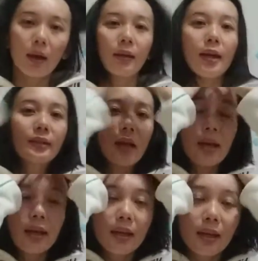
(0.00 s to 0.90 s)
Desa
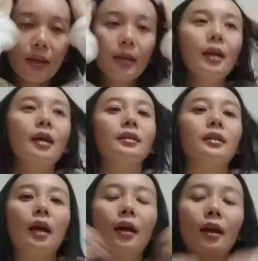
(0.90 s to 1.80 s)
ini
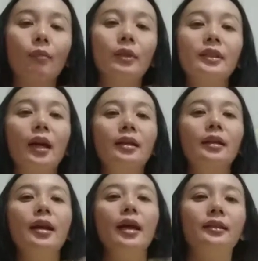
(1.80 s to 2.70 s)
sekarang menjadi
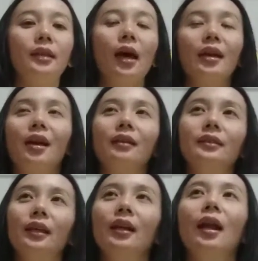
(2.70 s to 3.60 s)
desa yang
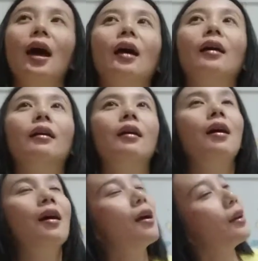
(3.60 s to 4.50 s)
tenang,
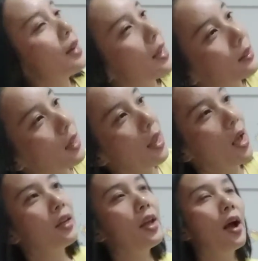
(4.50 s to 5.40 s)
desa
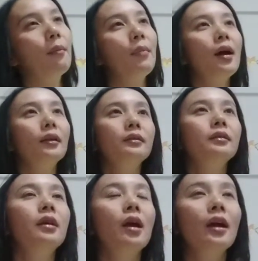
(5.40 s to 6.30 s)
yang nyaman,
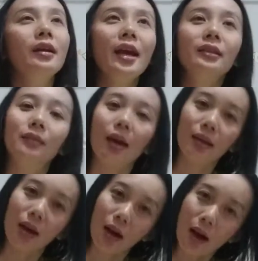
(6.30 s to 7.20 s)
desa
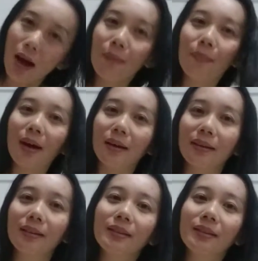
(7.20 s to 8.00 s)
yang aman.